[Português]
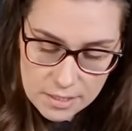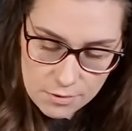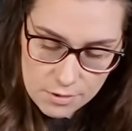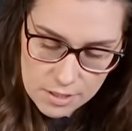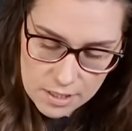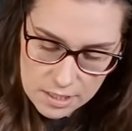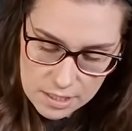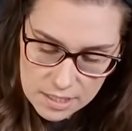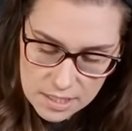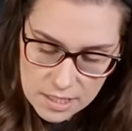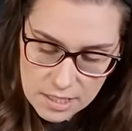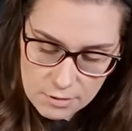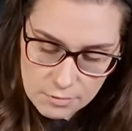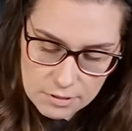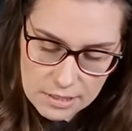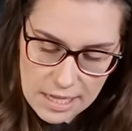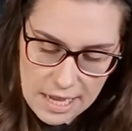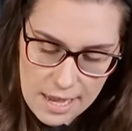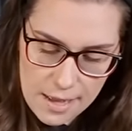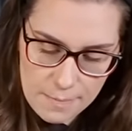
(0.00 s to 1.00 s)
Então, assim, se
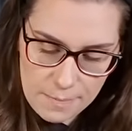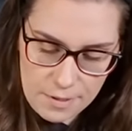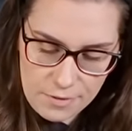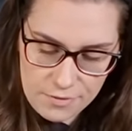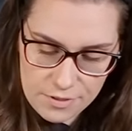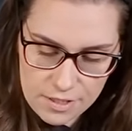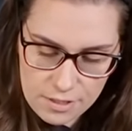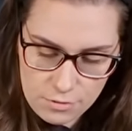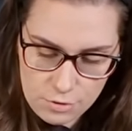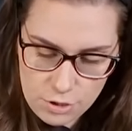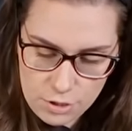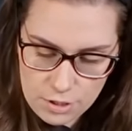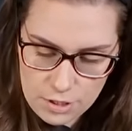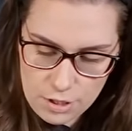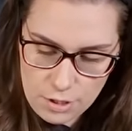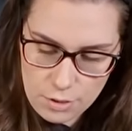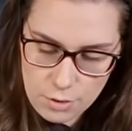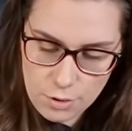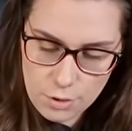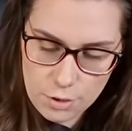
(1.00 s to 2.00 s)
não der para fazer no dia
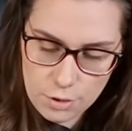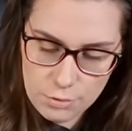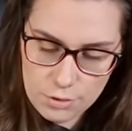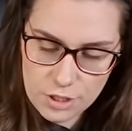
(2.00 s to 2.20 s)
anterior